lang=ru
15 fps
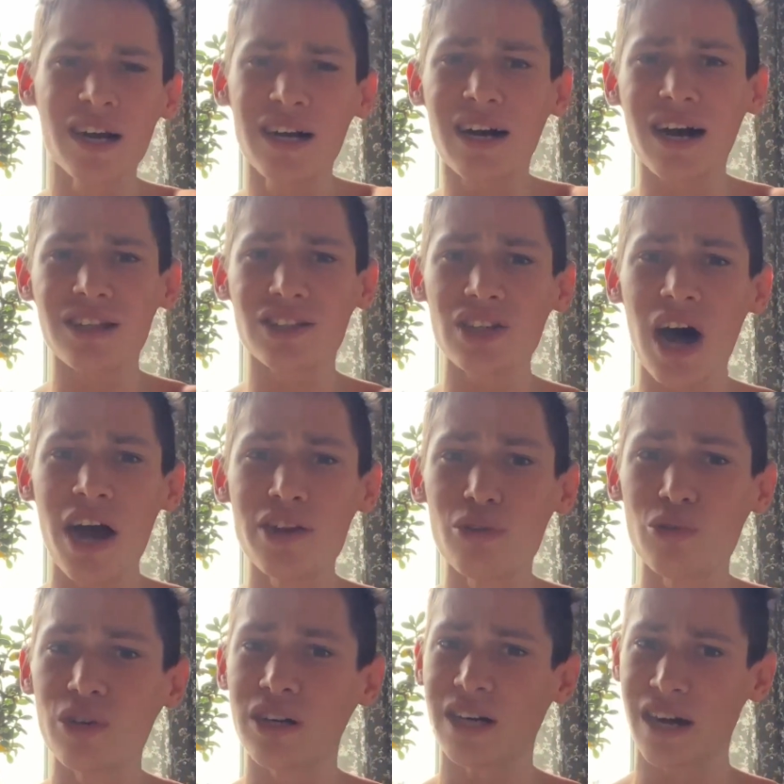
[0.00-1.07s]
катанию
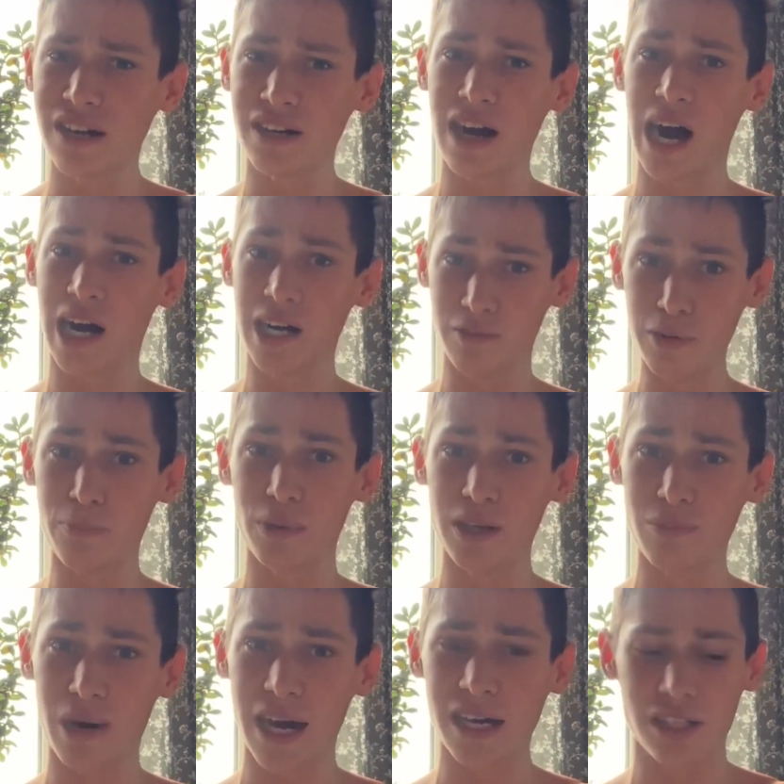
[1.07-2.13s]
на коньках. И вы
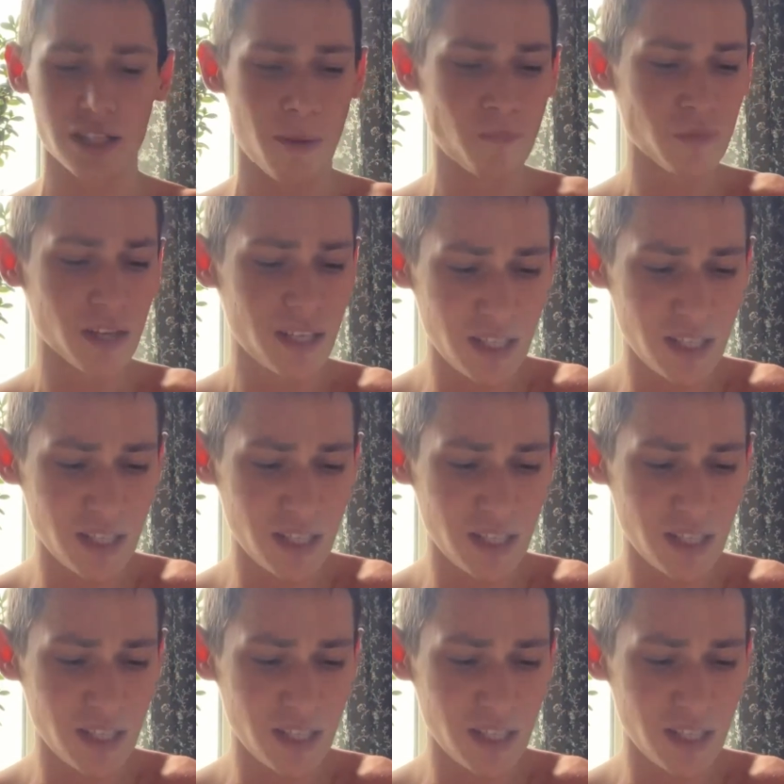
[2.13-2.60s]
понимаете?